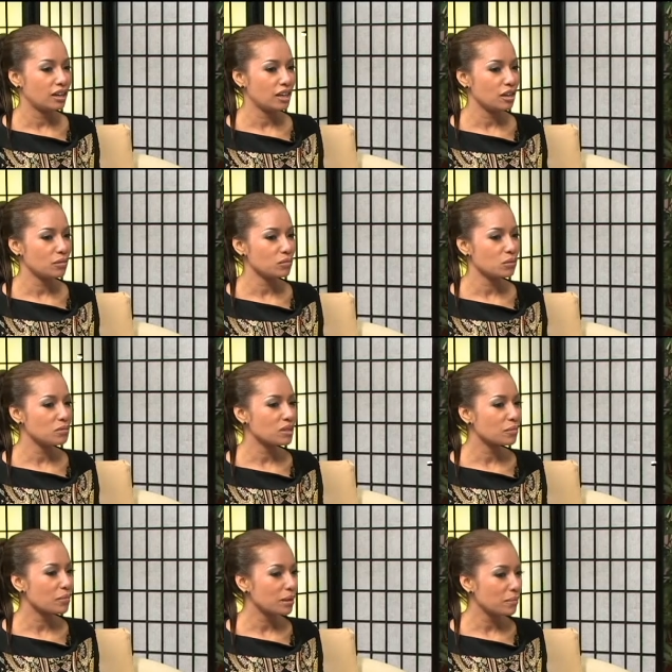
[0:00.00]
em cũng
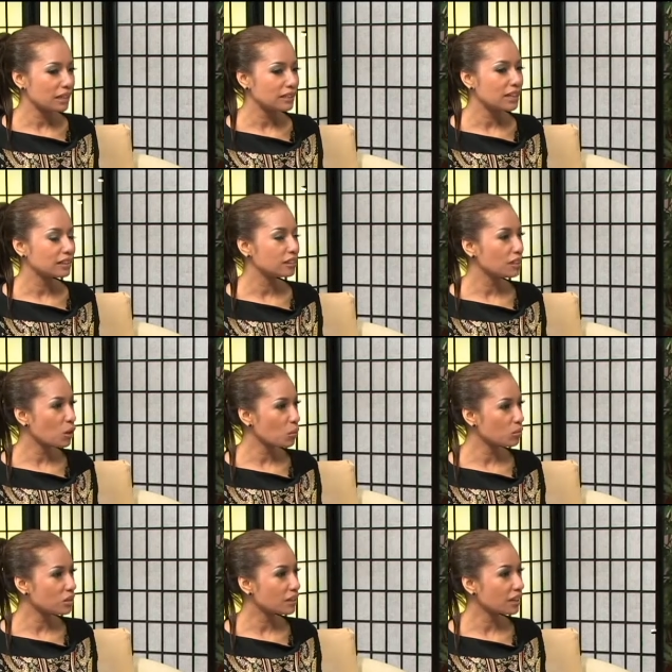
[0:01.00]
được may mắn là tới đâu
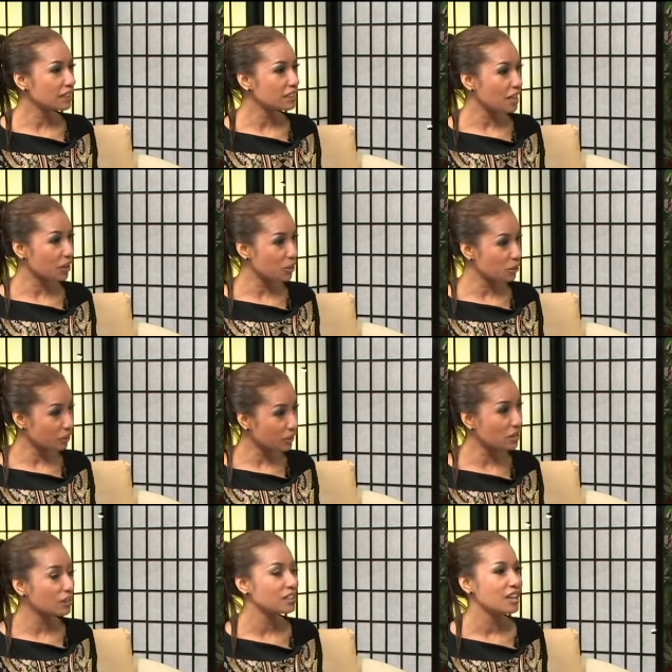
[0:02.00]
cũng được khán giả yêu
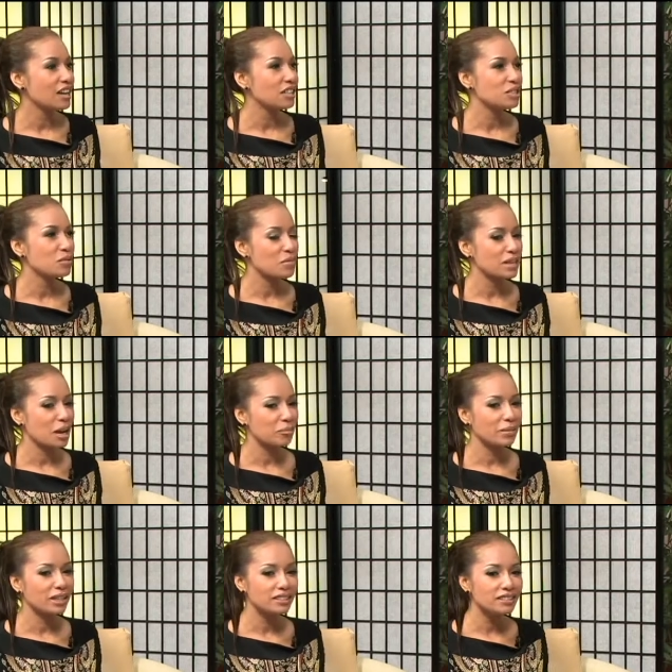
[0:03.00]
thương nhưng mà đặc
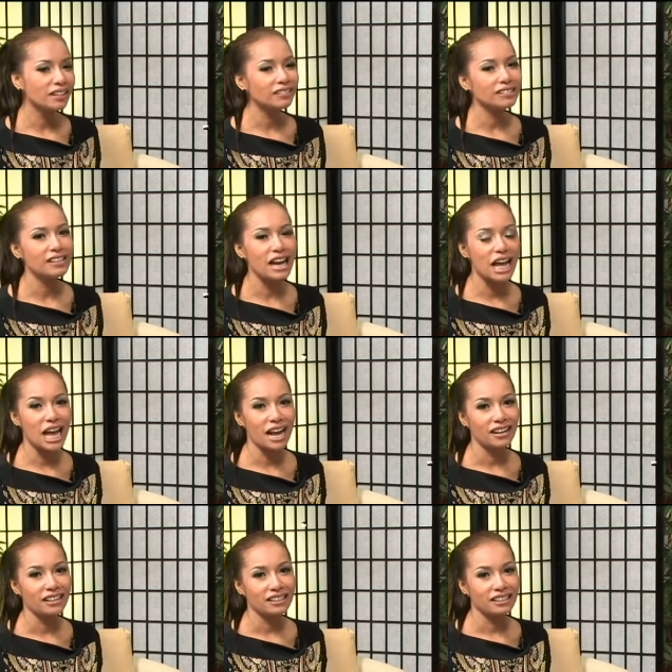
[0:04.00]
biệt nhất
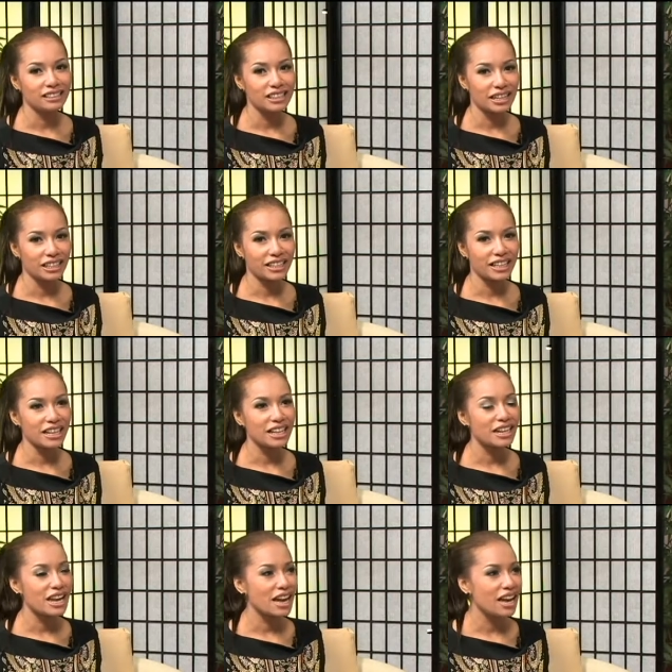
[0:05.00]
là
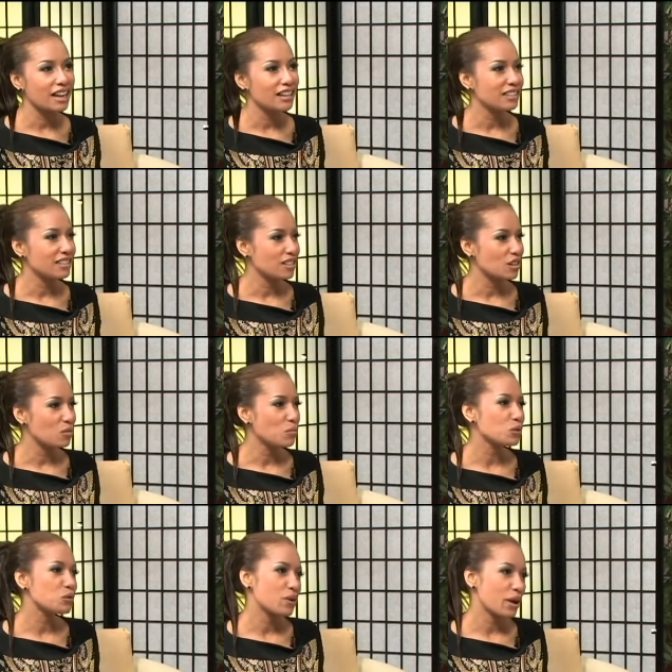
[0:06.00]
Canada ở
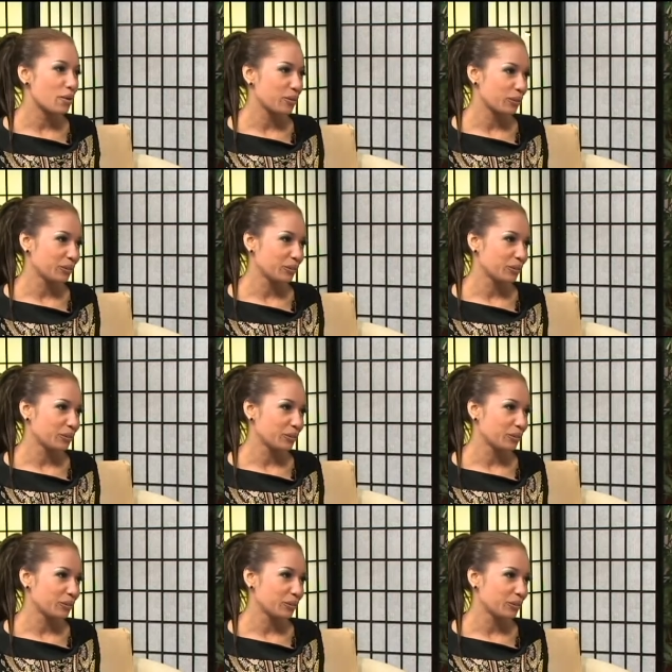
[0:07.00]
Montreal.